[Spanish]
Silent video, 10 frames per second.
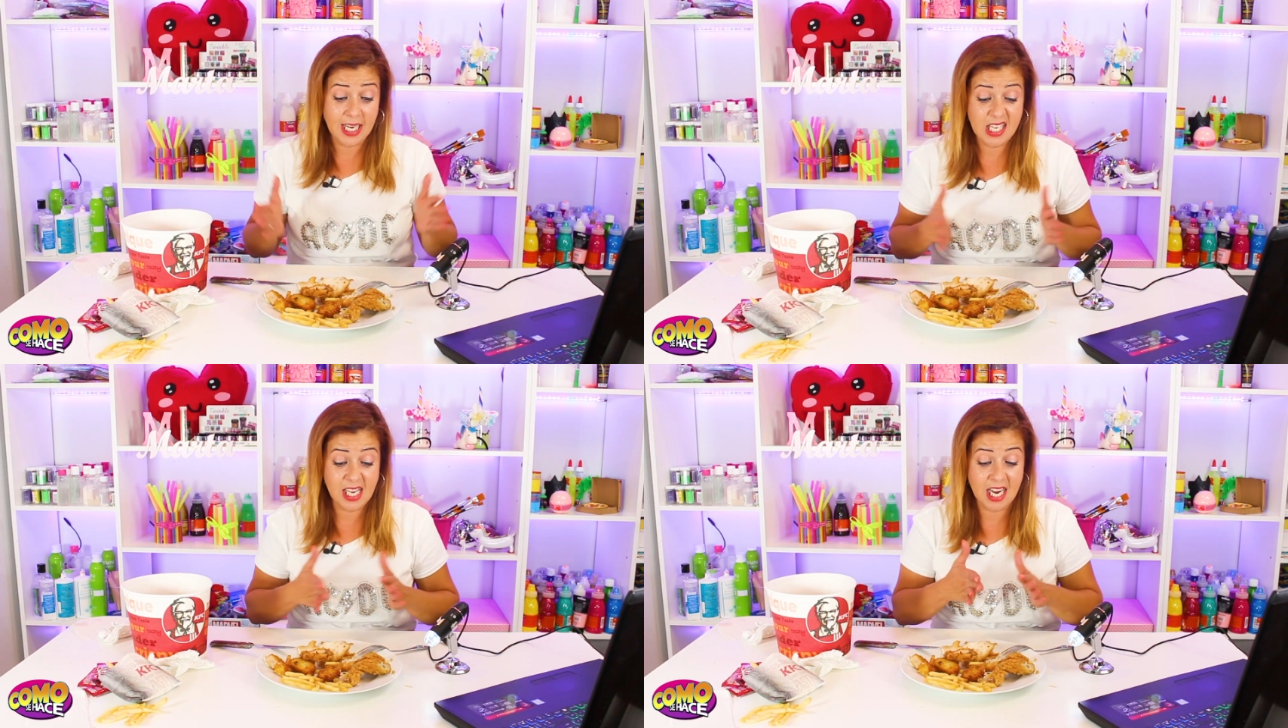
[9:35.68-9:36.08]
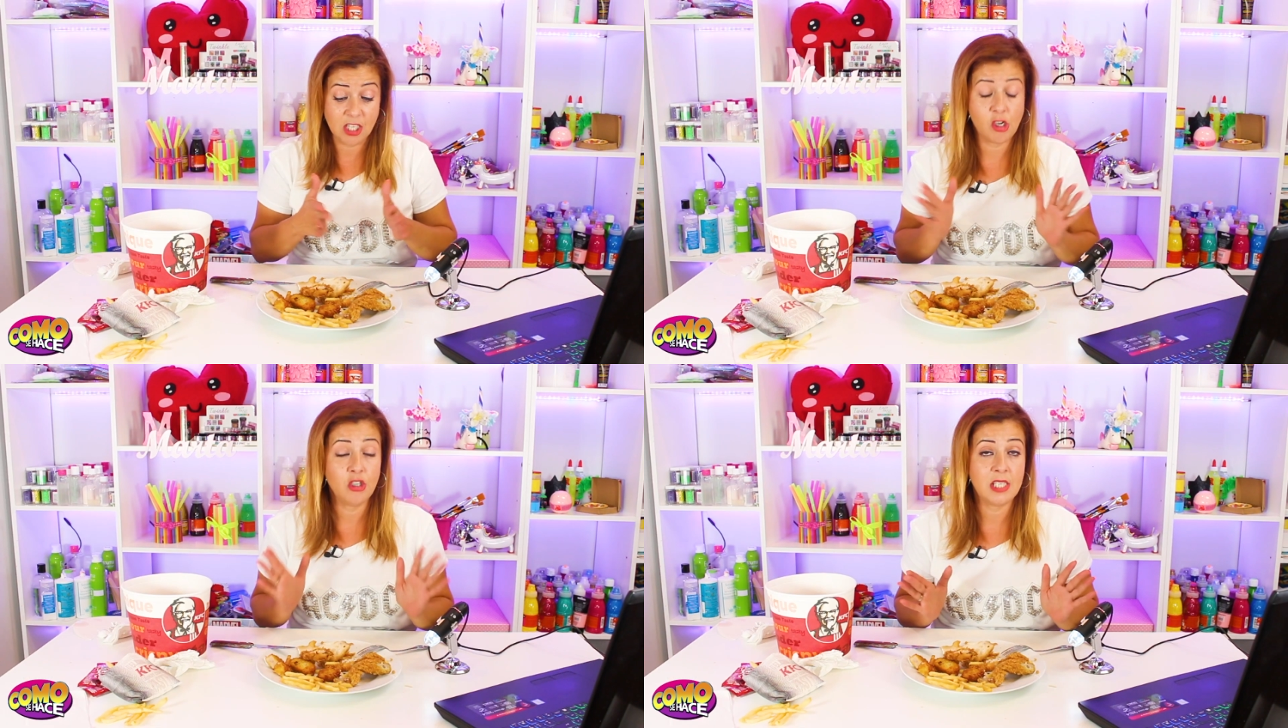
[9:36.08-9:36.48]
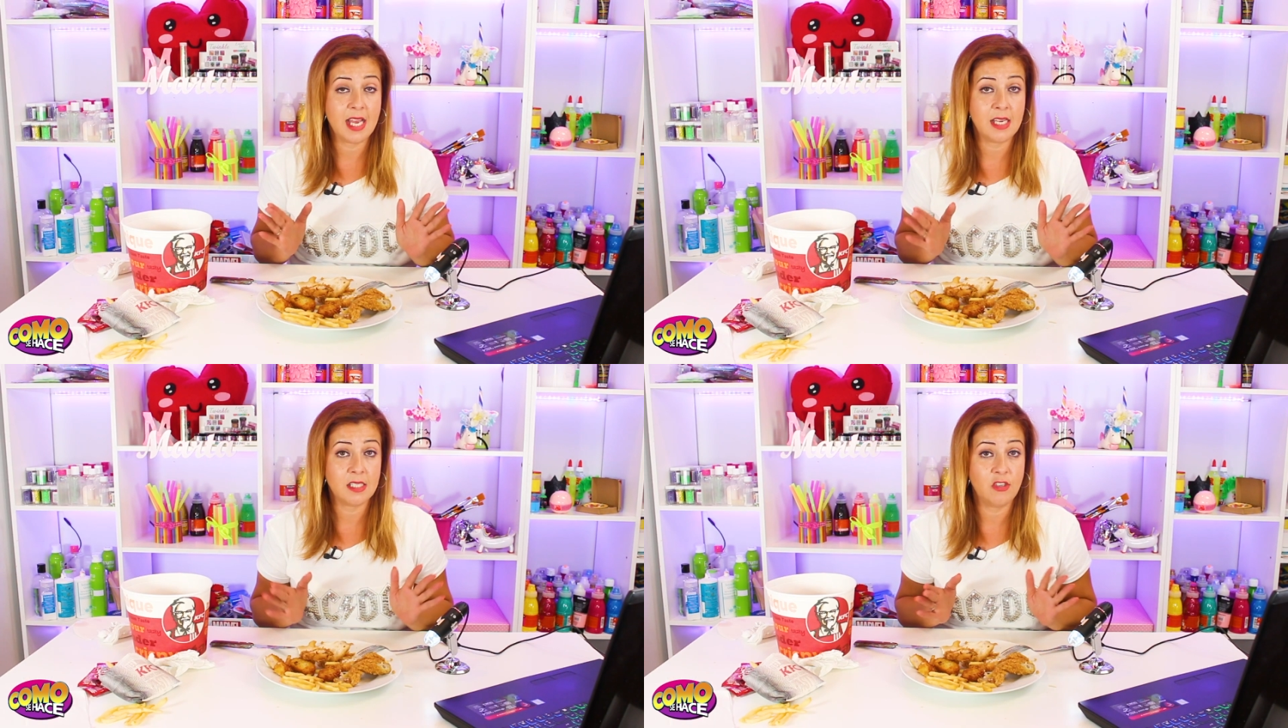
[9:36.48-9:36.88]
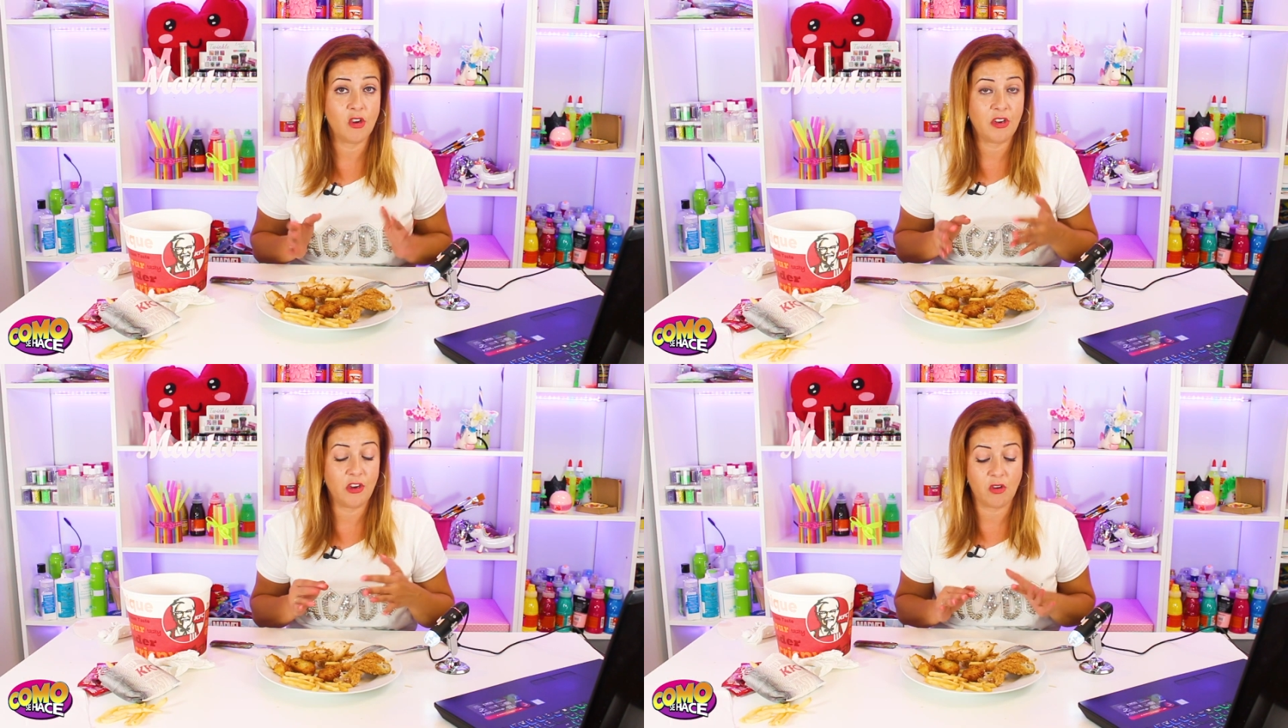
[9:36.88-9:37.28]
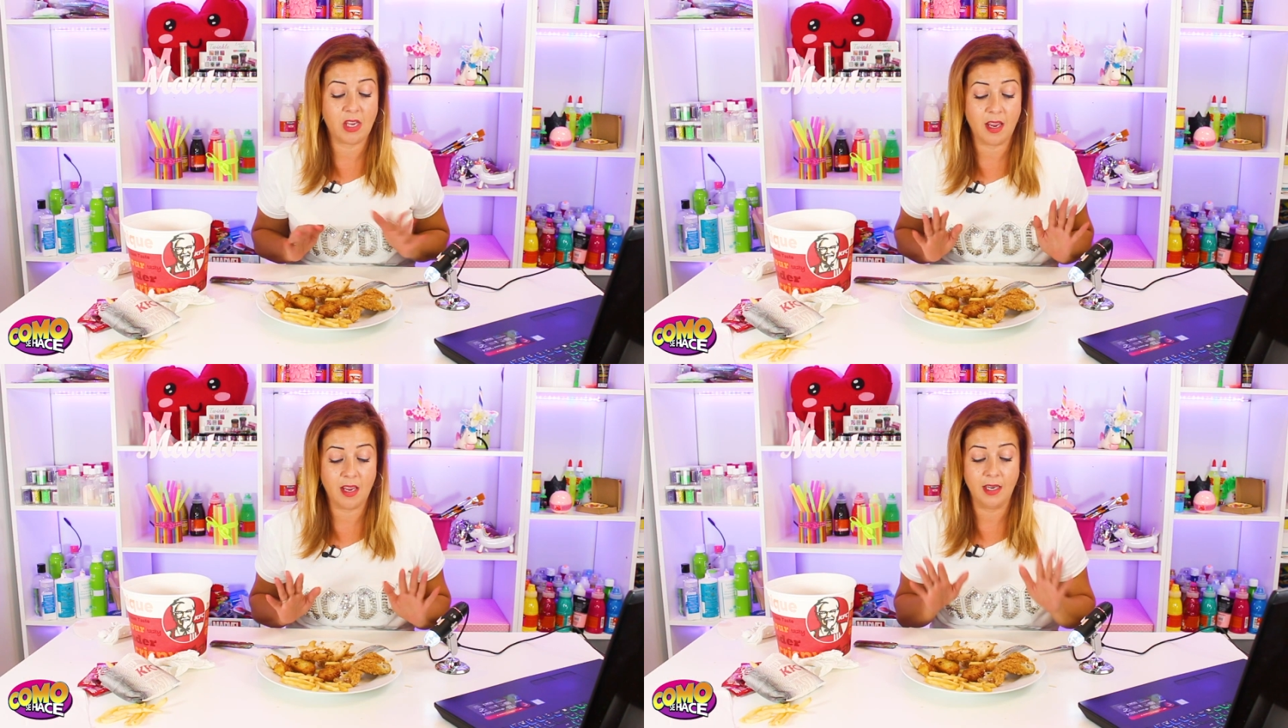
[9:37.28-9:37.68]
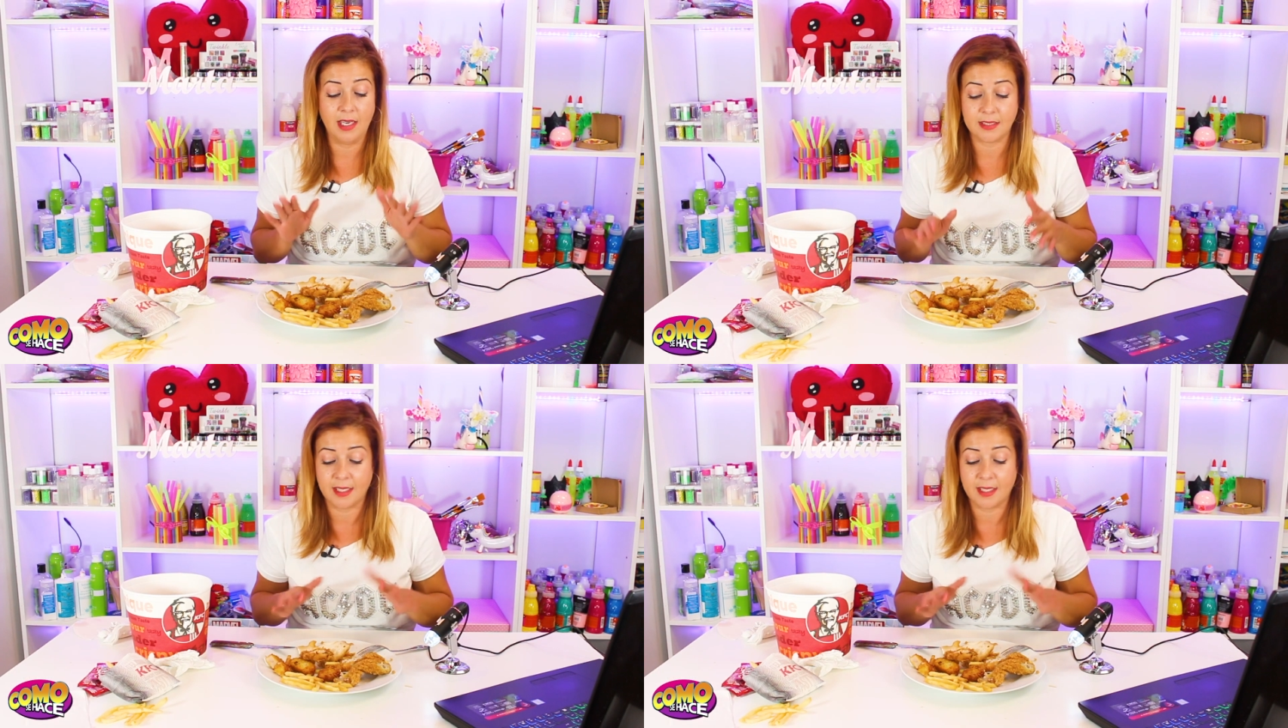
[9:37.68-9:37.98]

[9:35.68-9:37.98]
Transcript: Así que las cosas, yo creo que las